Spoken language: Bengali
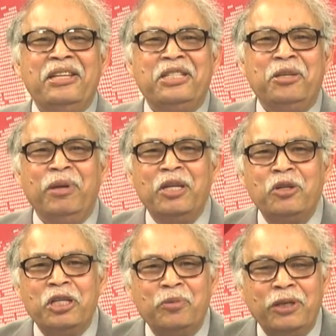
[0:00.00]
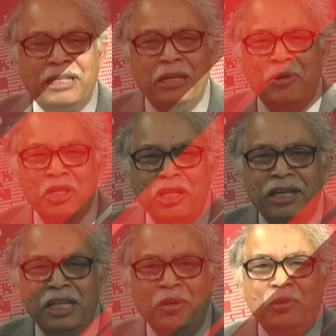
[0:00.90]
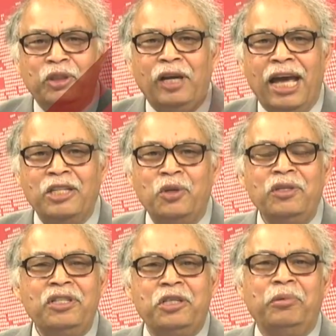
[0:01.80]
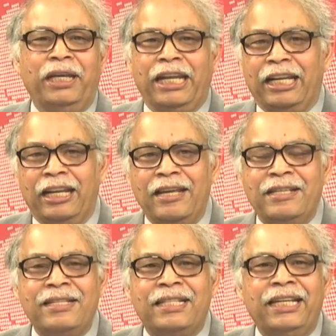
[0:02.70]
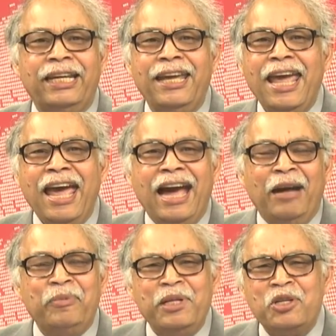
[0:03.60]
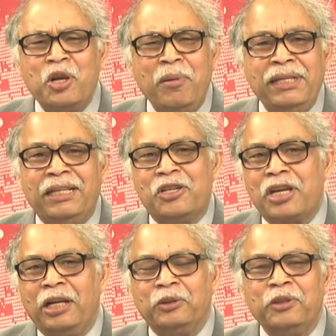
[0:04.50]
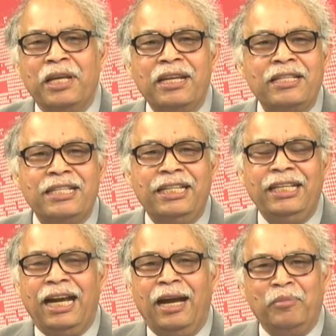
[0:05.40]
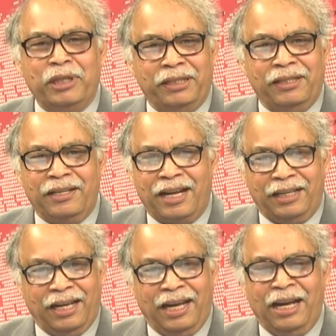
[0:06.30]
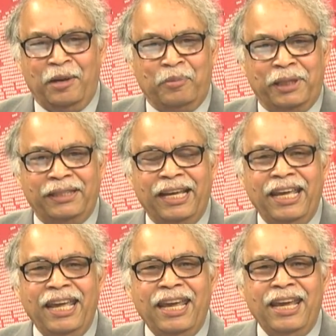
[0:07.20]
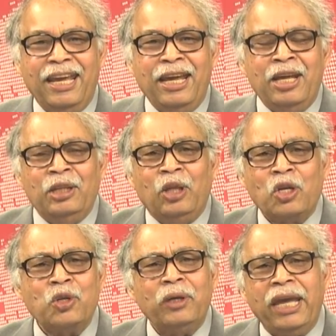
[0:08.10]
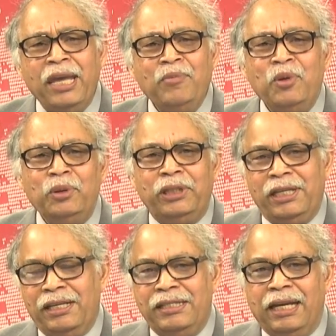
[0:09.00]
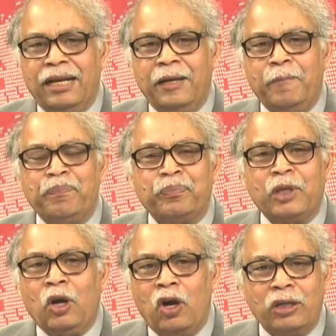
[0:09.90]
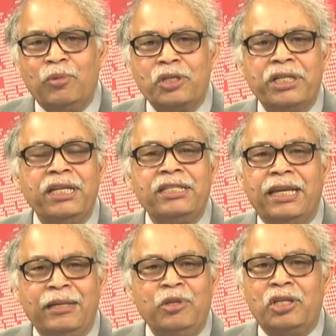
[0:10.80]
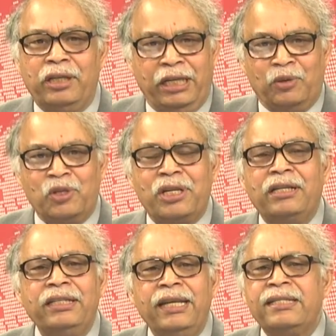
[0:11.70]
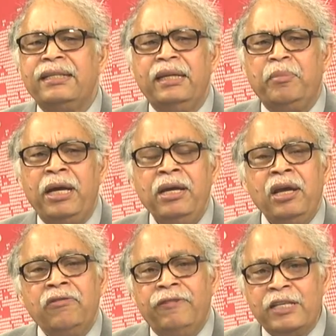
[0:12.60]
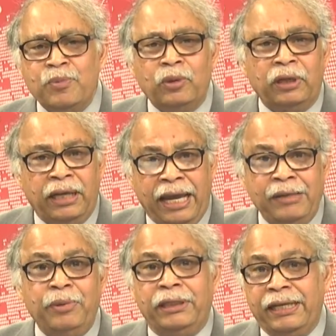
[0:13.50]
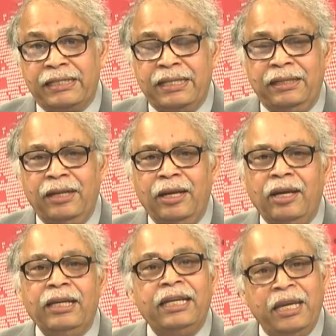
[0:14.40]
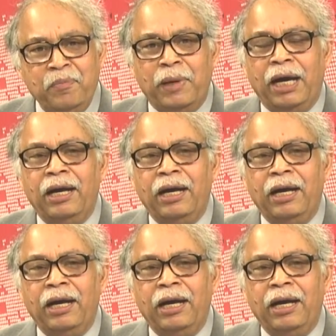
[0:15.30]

টিভিএন টোয়েন্টি ফোর টেলিভিশনের নিয়মিত আয়োজন টিভিএন অ্যানালাইসিস থেকে আপনাদের সবাইকে স্বাগত জানাচ্ছি আমি রানা আহমেদ দর্শক এই মুহূর্তে যারা ঘরে বসে টেলিভিশনে এই অনুষ্ঠানটি দেখছেন কিংবা ফেসবুক লাইভে দেখছেন কিংবা